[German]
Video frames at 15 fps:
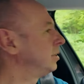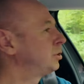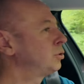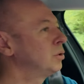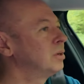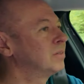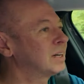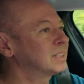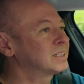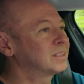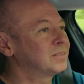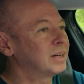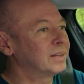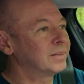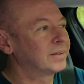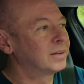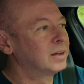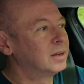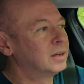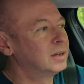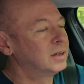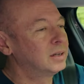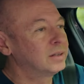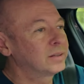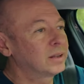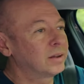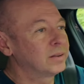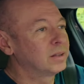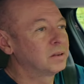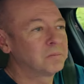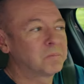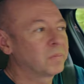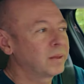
eine schöne Wasserwand, dann